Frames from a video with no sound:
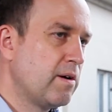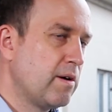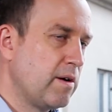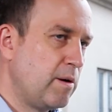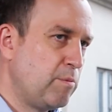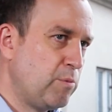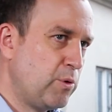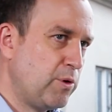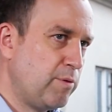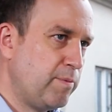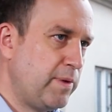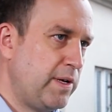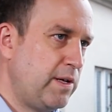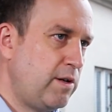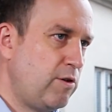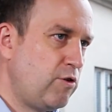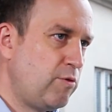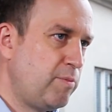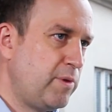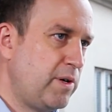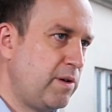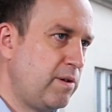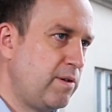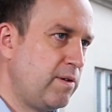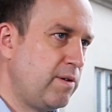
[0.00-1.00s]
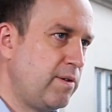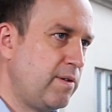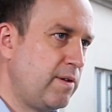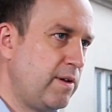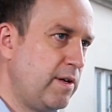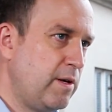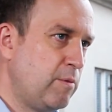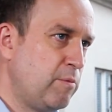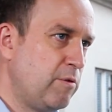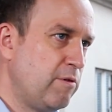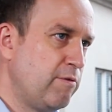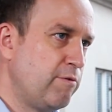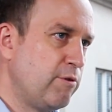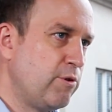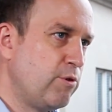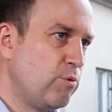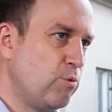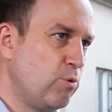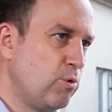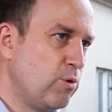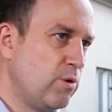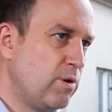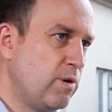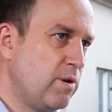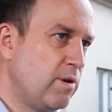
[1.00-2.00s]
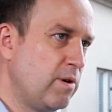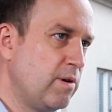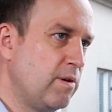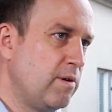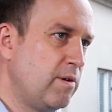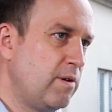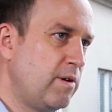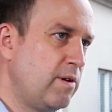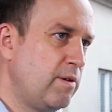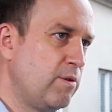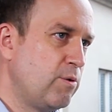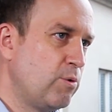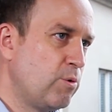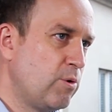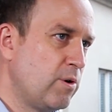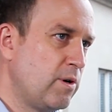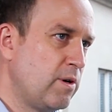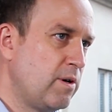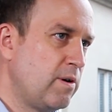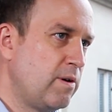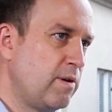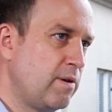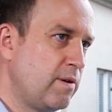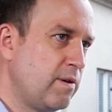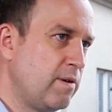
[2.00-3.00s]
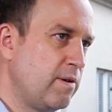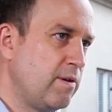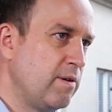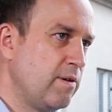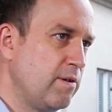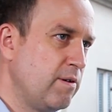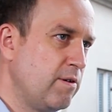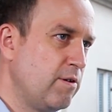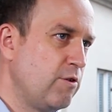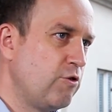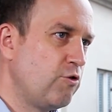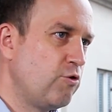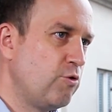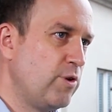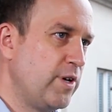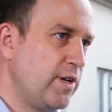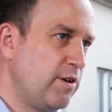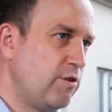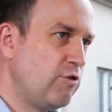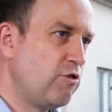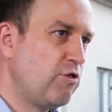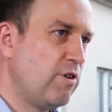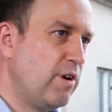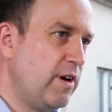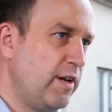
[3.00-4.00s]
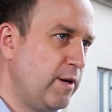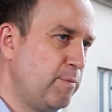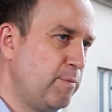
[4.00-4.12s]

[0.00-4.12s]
Campus-Management-Systeme versuchen, äh, den sogenannten äh, studentischen